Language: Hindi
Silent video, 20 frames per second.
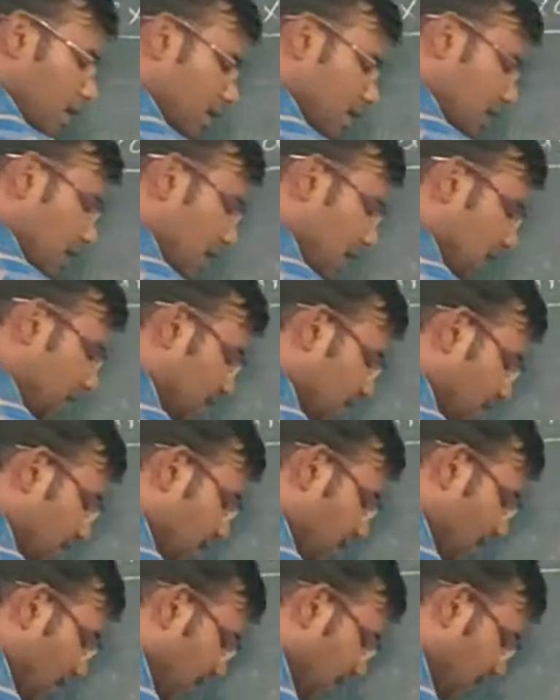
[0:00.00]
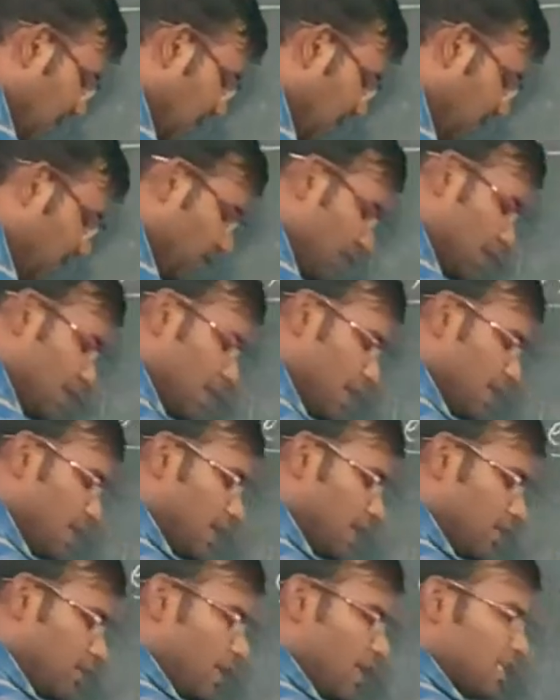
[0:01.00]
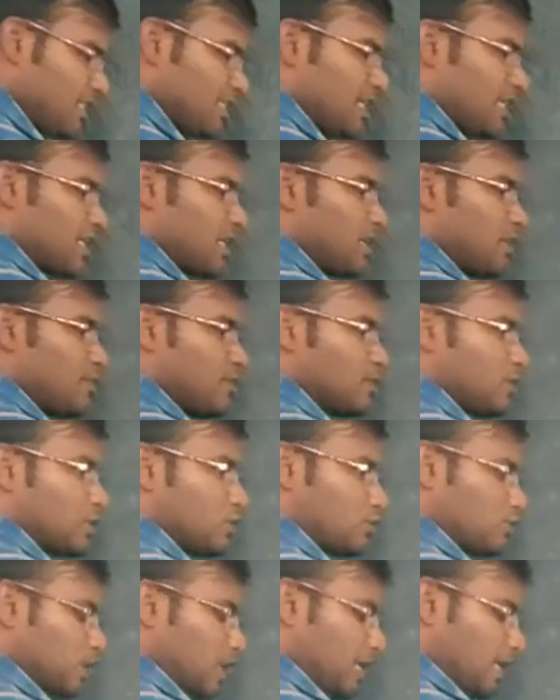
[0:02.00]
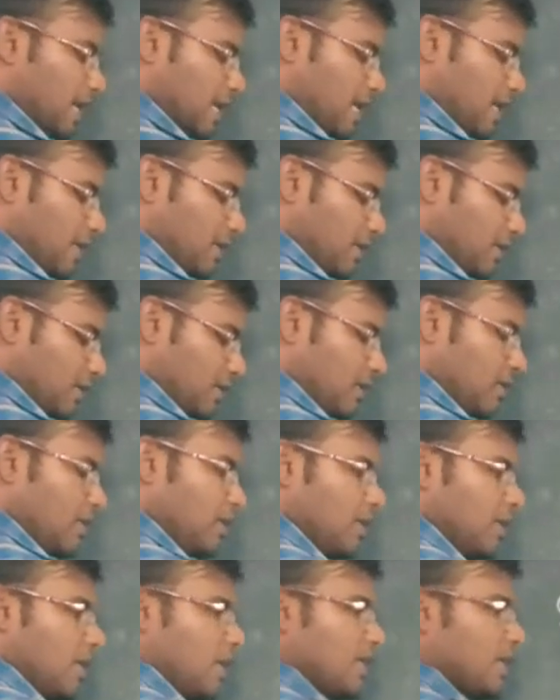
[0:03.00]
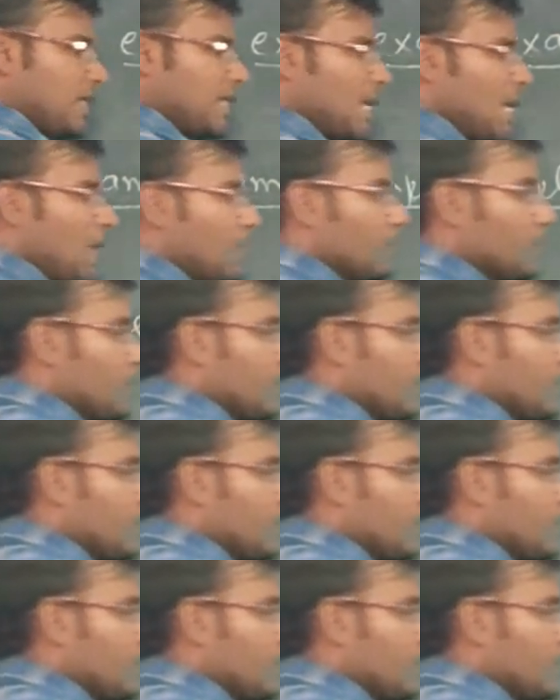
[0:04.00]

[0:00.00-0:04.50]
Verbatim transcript: इतना से ही अब घटाना वटाना नहीं है बड़े सर्कल में से छोटा ना अगर आप